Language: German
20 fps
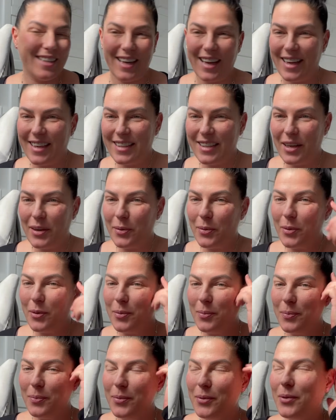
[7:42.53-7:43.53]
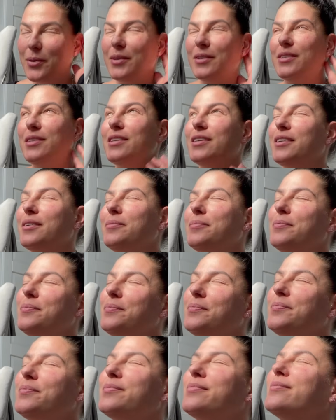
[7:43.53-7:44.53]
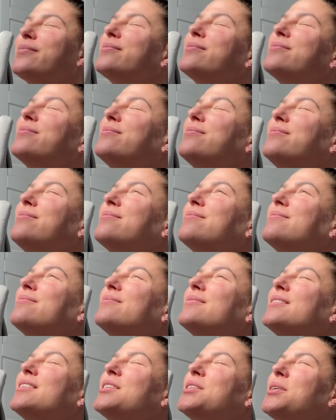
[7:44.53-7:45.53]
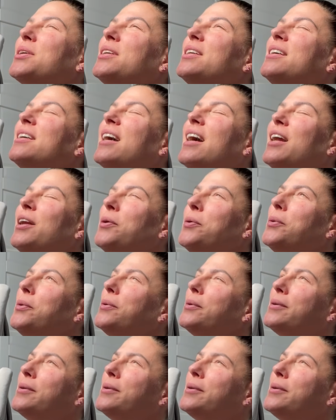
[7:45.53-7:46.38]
direkt nach oben und ähm, mm, Sonne, hallo,